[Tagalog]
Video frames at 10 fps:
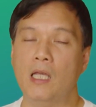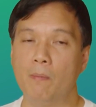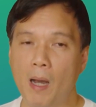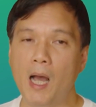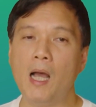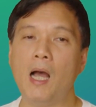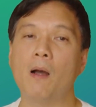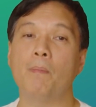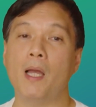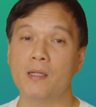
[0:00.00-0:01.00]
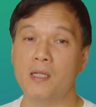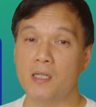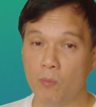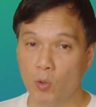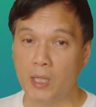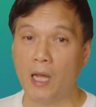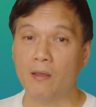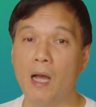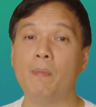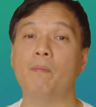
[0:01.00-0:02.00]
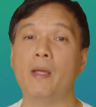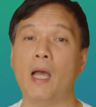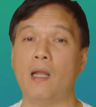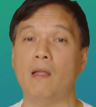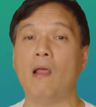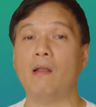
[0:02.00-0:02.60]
Iba ang piyansa sa multang dapat bayaran